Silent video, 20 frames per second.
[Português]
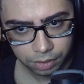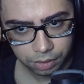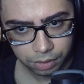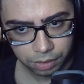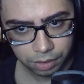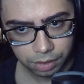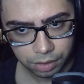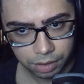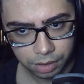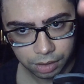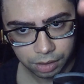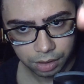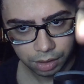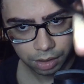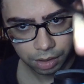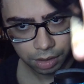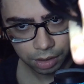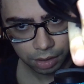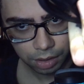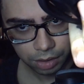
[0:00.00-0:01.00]
Ó.
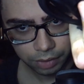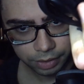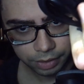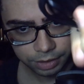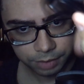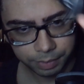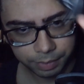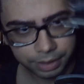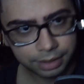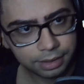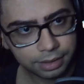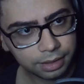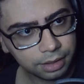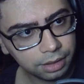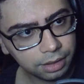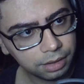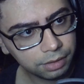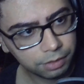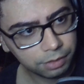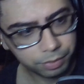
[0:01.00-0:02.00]

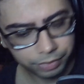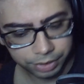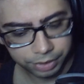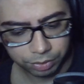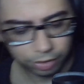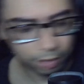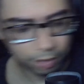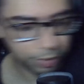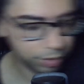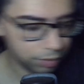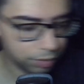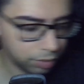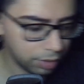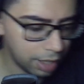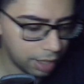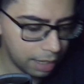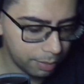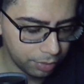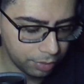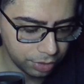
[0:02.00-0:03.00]
USB-C. Vamos ver aqui o tamanho do
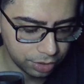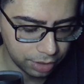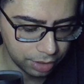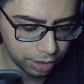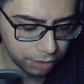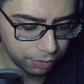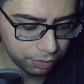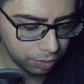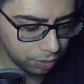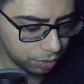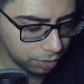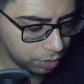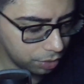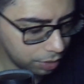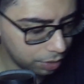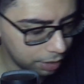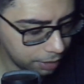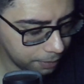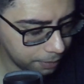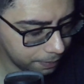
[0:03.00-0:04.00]
cabo antes da gente ver o
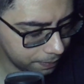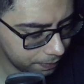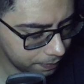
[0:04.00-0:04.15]
controle.